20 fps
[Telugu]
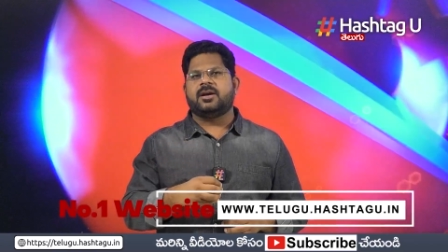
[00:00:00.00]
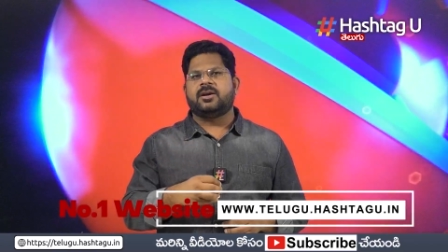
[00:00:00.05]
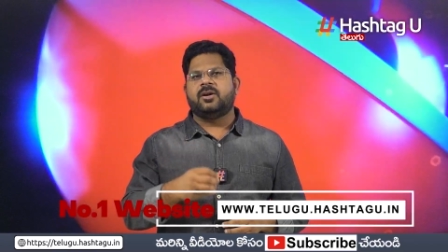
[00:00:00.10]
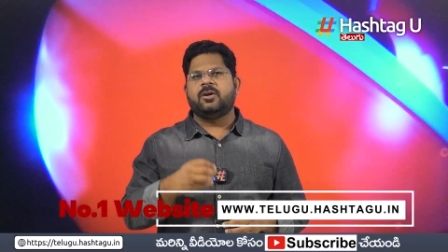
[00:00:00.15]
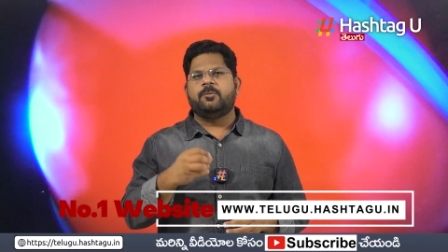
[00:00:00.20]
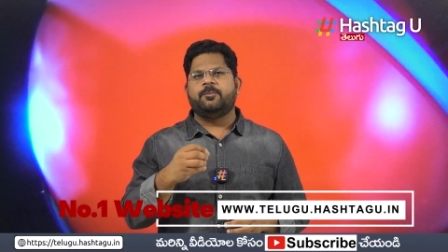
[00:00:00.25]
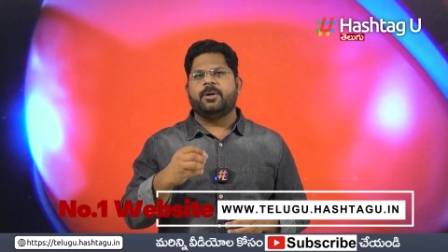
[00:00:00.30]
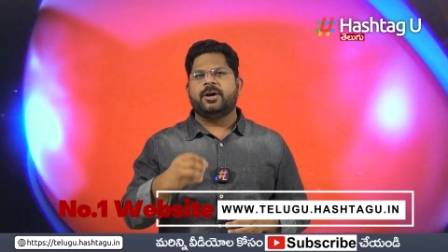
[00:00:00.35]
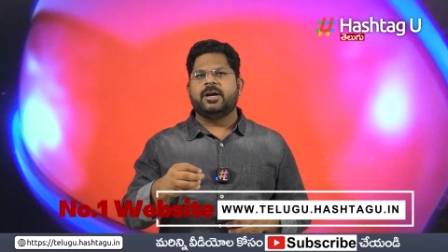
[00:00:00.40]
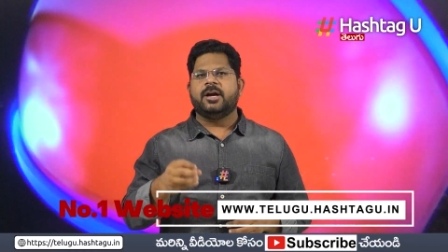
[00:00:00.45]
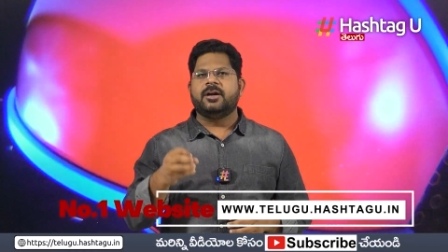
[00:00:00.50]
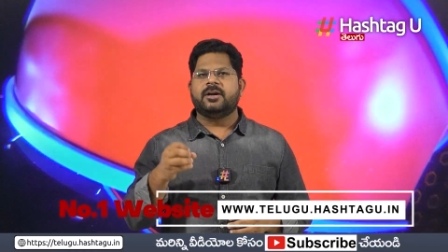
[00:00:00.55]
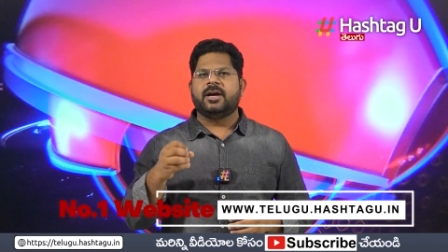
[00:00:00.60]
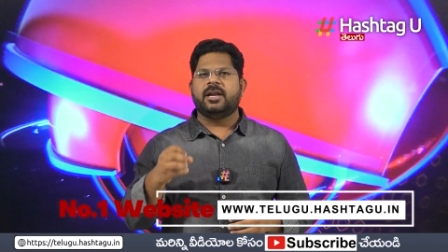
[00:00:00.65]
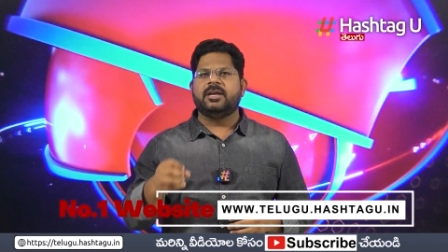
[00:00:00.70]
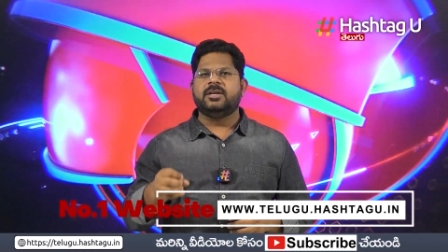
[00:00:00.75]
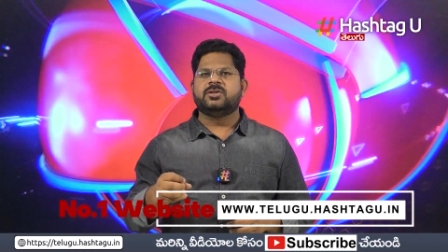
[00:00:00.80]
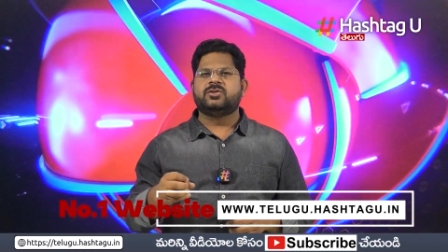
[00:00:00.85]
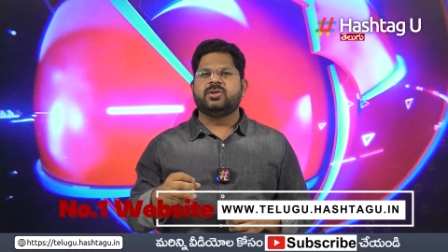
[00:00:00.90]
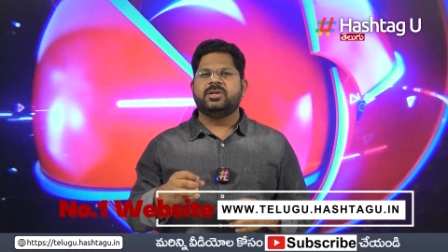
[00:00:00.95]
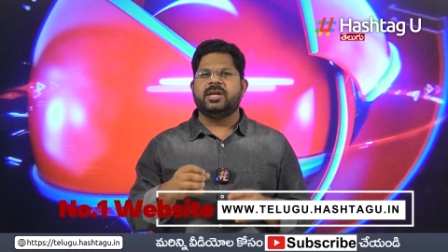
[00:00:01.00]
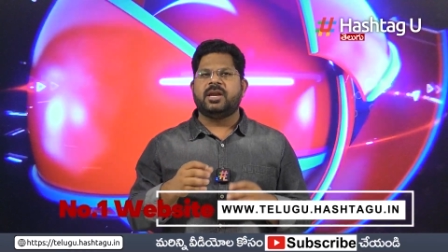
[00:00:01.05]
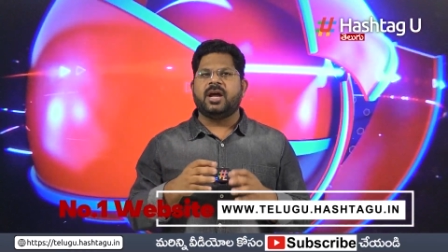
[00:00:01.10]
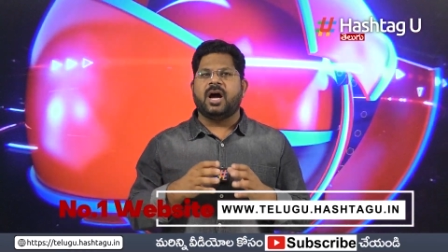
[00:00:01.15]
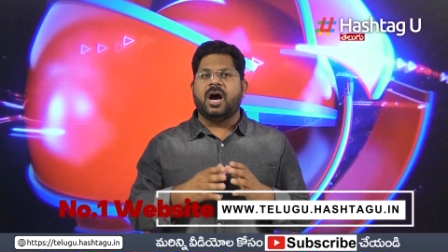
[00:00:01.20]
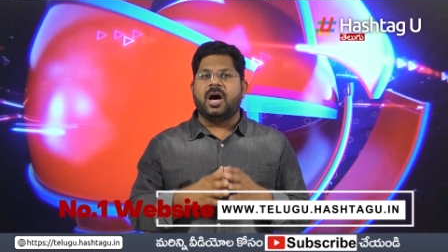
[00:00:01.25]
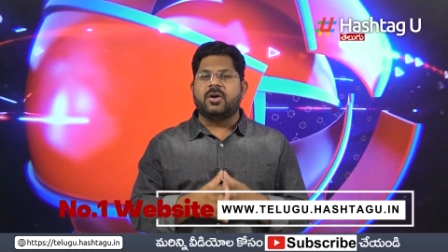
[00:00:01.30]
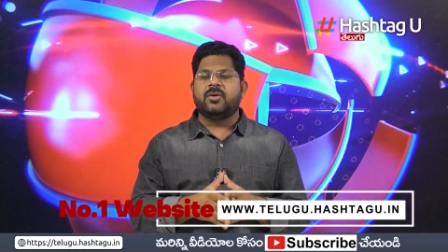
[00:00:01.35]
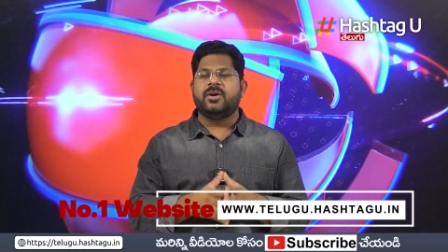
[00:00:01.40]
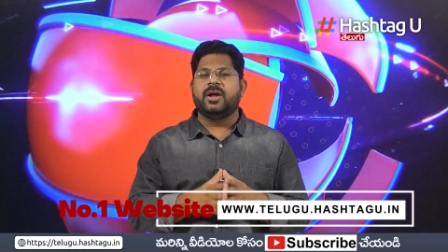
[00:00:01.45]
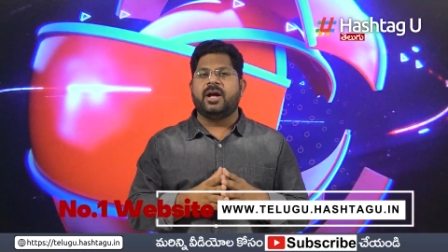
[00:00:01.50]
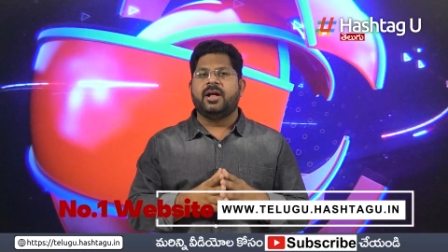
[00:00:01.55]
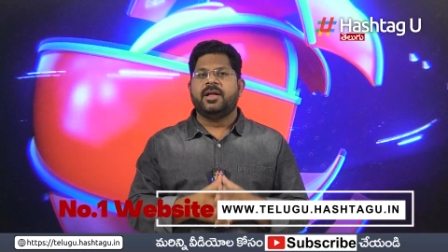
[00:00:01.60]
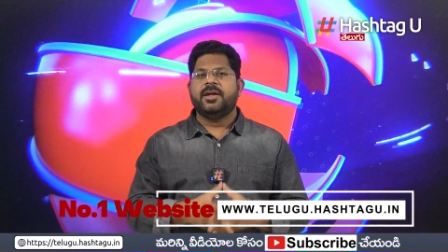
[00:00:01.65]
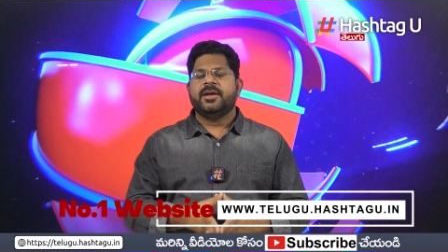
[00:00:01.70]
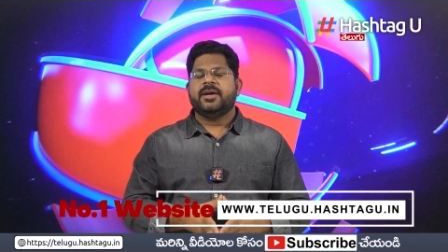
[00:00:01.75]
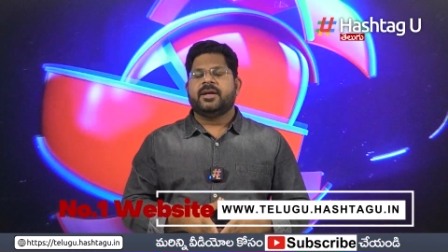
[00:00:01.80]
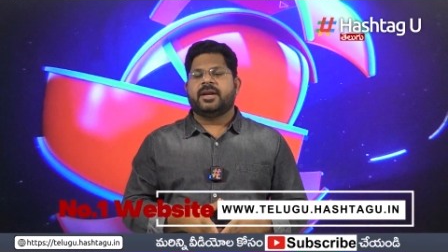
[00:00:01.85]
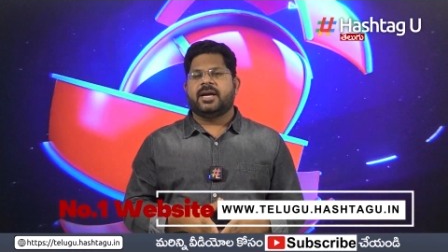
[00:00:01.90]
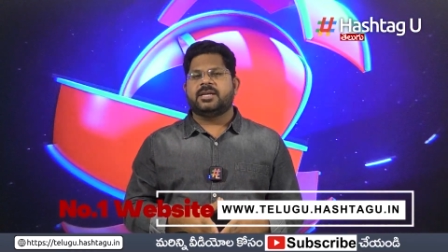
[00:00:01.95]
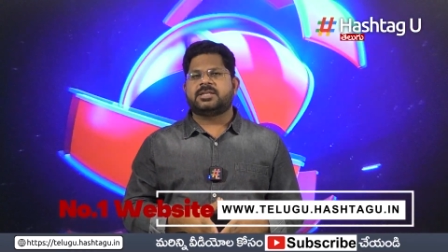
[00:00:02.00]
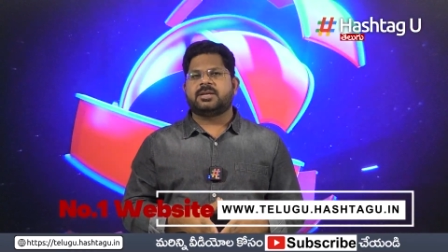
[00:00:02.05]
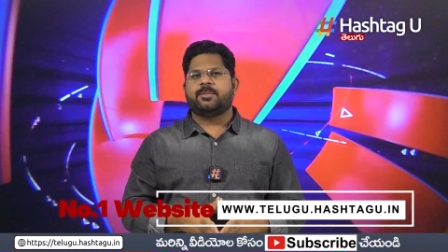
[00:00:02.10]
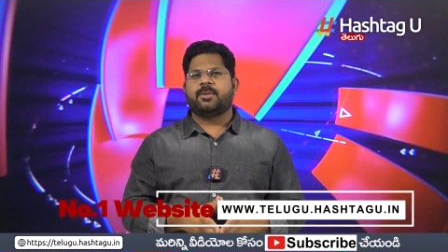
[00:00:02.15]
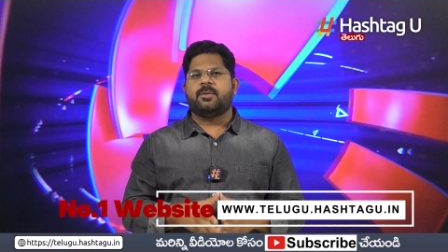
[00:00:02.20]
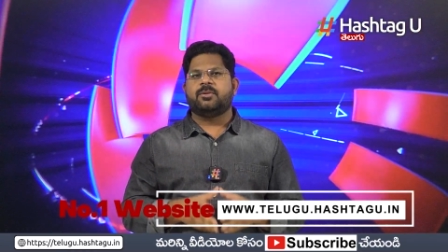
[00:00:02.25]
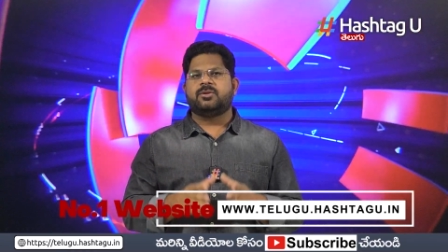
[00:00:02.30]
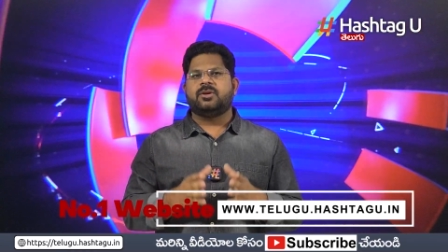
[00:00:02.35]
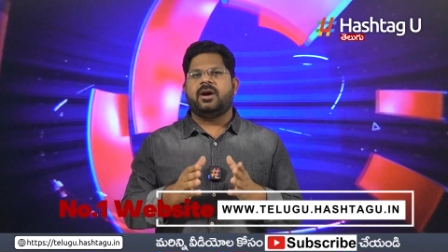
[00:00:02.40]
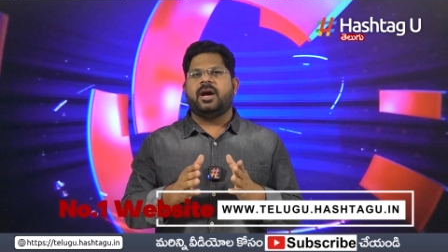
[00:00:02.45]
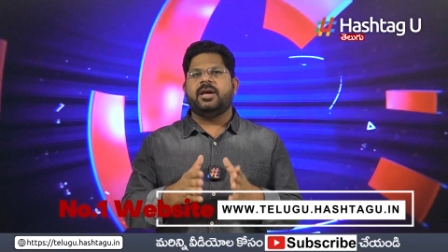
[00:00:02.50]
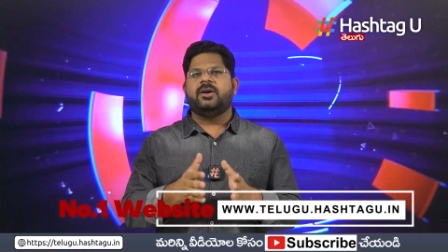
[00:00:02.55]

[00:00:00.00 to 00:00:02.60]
హక్కులు భంగం కలిగిస్తుంది ఇలా ఆరున రాష్ట్ర ప్రభుత్వం